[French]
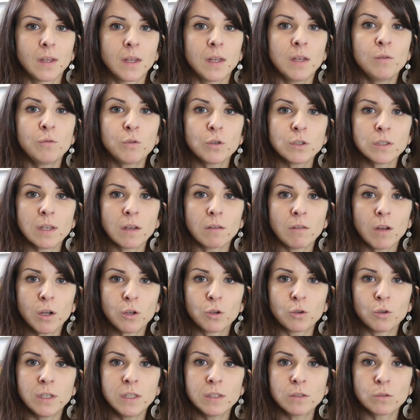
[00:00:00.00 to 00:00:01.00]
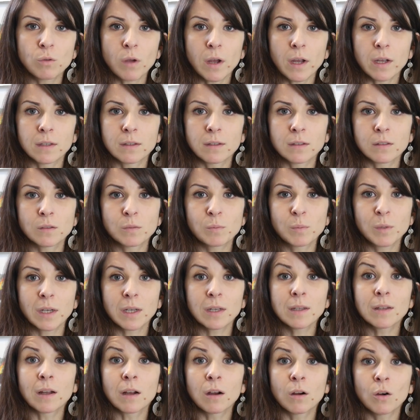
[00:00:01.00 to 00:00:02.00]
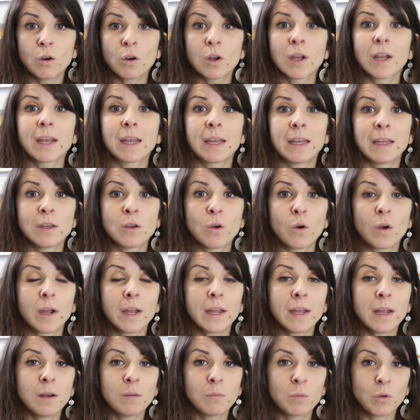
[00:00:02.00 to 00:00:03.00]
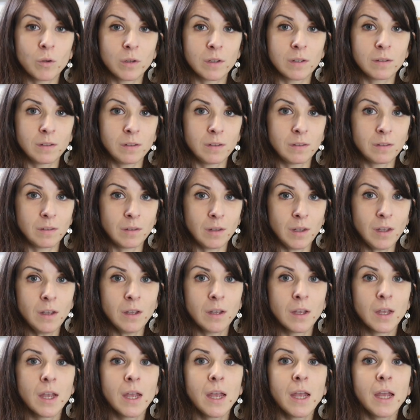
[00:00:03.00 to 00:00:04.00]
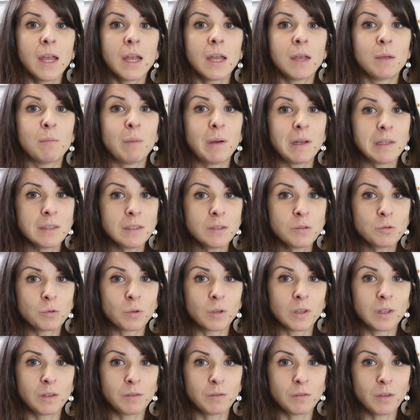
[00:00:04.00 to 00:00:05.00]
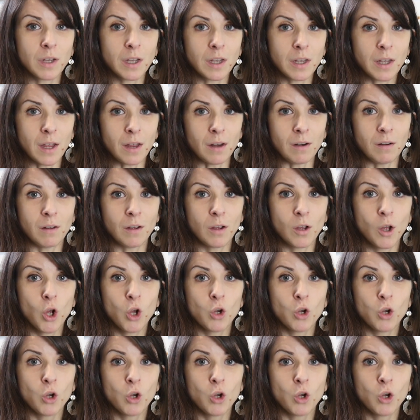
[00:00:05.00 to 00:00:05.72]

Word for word: Il faut savoir que l'histoire est inspirée d'un gang ayant réellement existé et basée sur des faits réels.